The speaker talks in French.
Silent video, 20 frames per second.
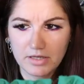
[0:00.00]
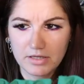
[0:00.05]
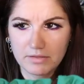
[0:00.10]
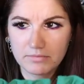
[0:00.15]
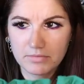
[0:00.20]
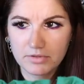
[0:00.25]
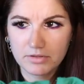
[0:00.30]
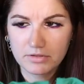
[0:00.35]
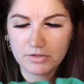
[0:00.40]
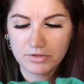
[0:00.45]

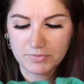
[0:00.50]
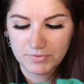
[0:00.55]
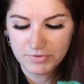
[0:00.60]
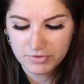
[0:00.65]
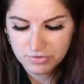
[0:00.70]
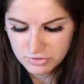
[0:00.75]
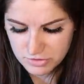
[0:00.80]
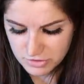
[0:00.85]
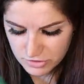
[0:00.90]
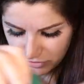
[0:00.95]
M. Je
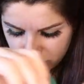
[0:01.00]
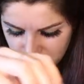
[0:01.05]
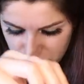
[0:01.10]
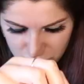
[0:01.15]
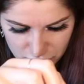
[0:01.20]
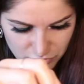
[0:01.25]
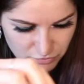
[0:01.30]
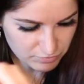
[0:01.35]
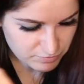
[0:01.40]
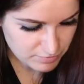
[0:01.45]
pense que j'ai dû me
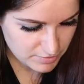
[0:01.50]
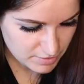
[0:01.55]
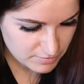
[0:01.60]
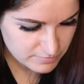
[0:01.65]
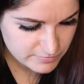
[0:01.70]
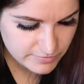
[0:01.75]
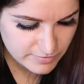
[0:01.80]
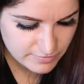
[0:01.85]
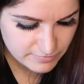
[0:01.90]
tromper à mon